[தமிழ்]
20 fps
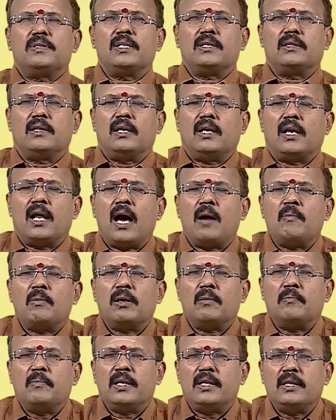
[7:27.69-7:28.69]
விஷயத்தில்
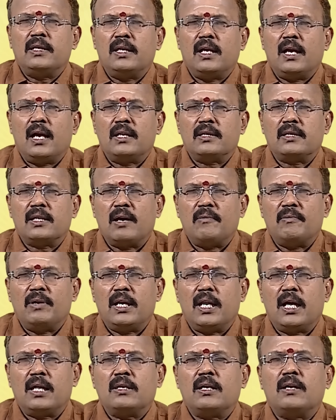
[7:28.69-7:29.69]
ஞாபக மருதியால்
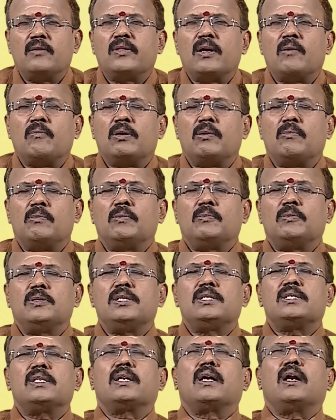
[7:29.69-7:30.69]
தேவையில்லாத தவற
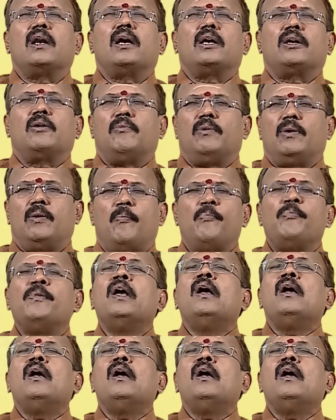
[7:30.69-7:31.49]
விடுவது சிக்கலாகிவிடும்